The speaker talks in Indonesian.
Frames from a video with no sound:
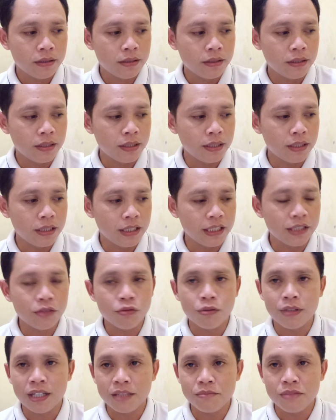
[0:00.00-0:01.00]
eh,
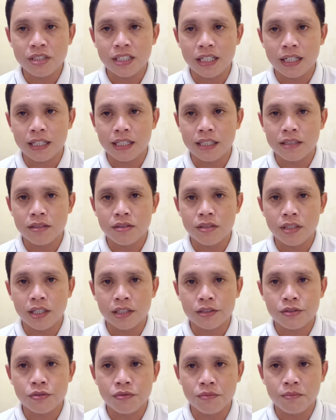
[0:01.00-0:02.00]
lingkungan misalkan
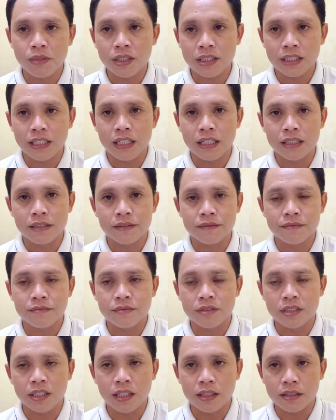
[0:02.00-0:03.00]
yang sumpek yang
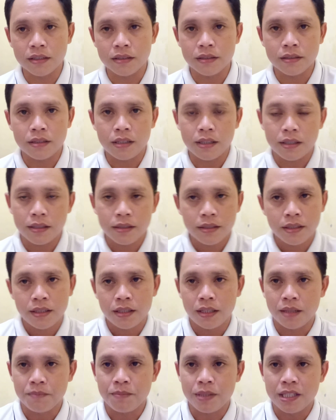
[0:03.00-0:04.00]
yang
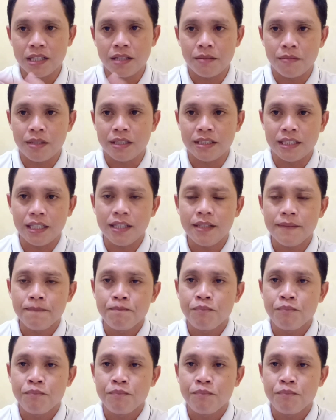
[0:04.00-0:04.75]
apa namanya?